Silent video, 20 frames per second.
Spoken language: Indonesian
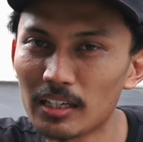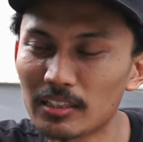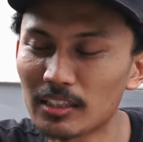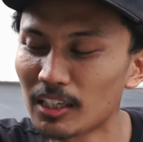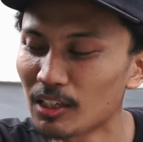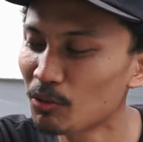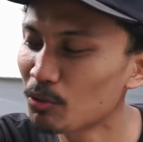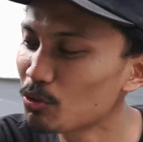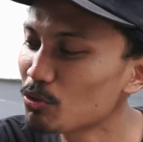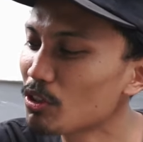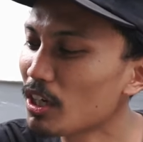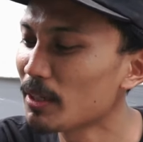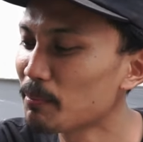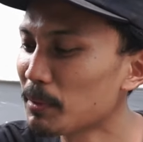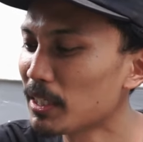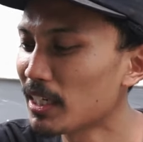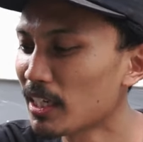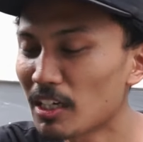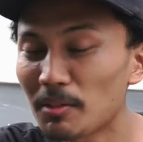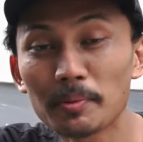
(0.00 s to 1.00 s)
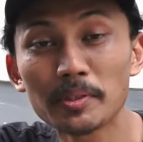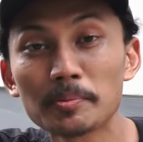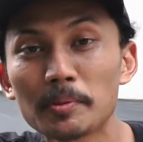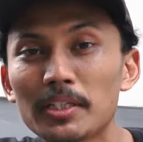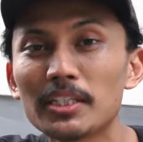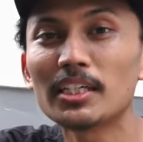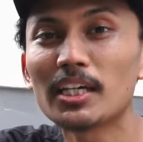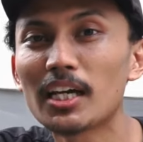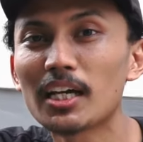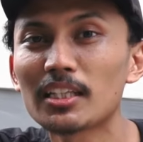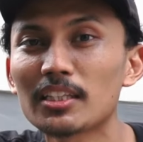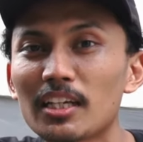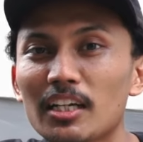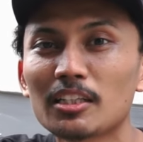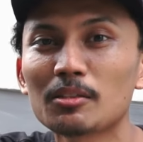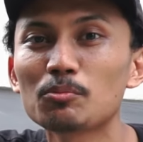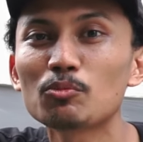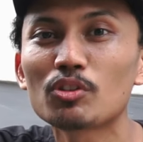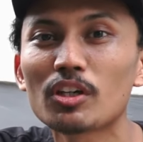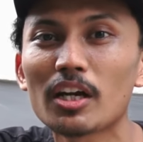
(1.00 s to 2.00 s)
tadi gue juga mikirin Vespa dia
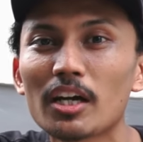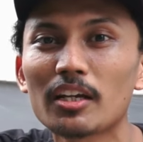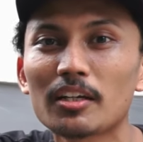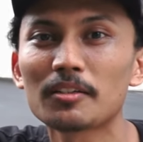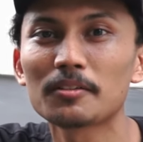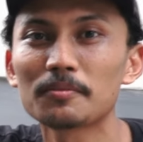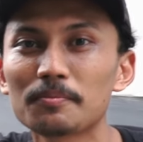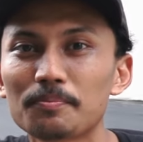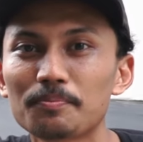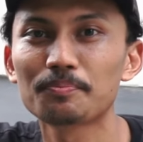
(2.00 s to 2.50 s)
ternyata bukan